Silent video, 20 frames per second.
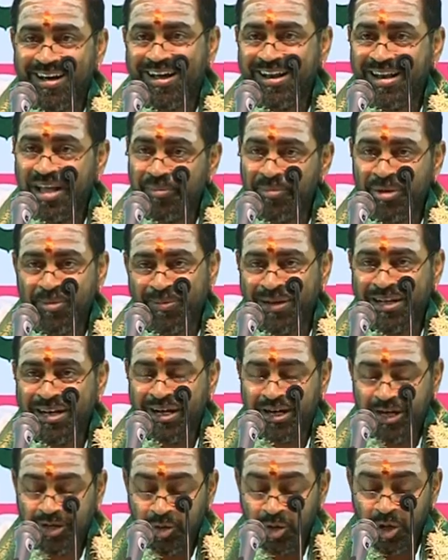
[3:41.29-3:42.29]
అనే ఆమెని
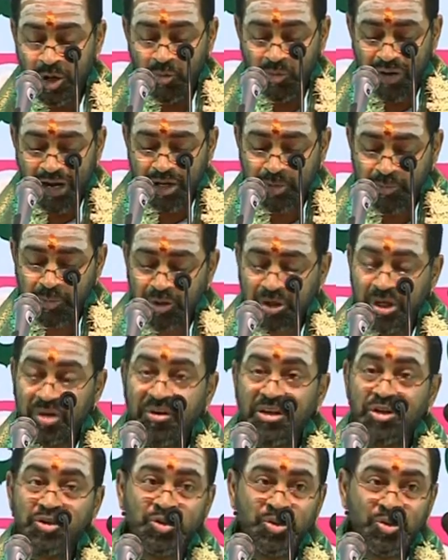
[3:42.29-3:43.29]
పెళ్ళాడాడు వాడికి
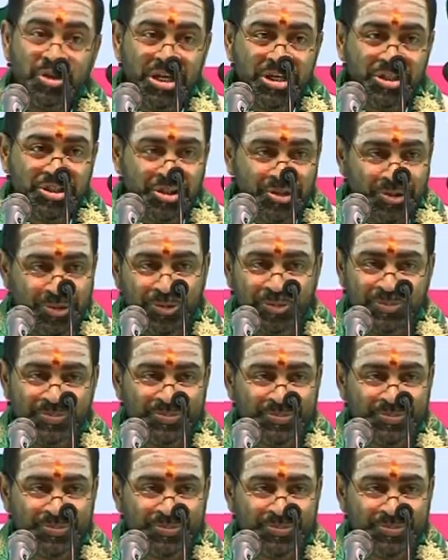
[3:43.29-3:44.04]
పుట్టినవాడు సుకేశుడు